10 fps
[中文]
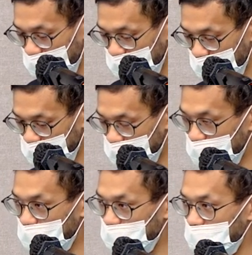但是
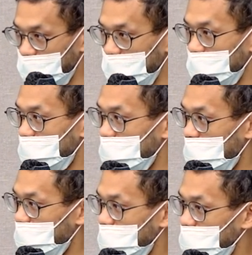因为
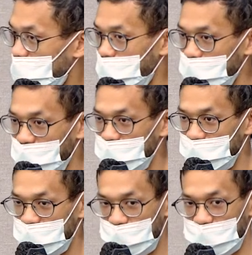Common 你可以把它想成，
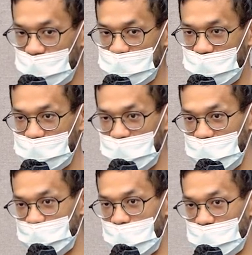就像我们刚刚讲那个
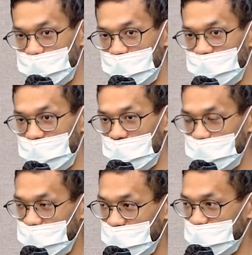Expect 的部分，它
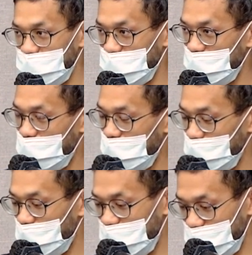比较像是
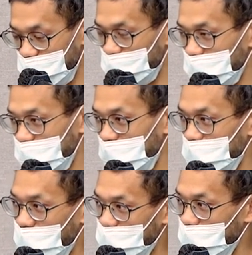有一些实作是可以
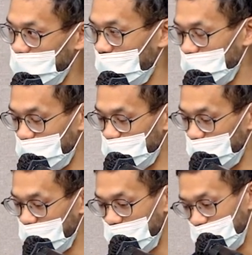用 Call Calling
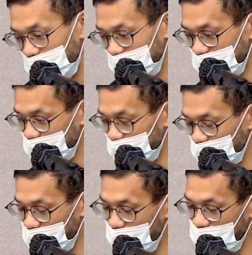做，但有一些实
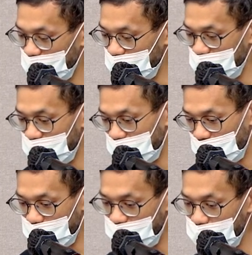作可能在
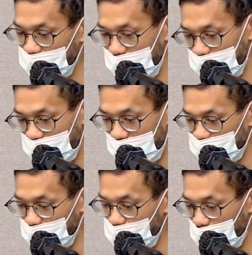Common 里面没办法
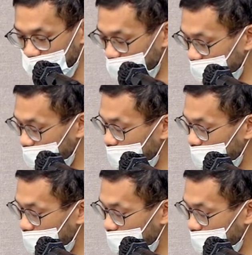全部完成，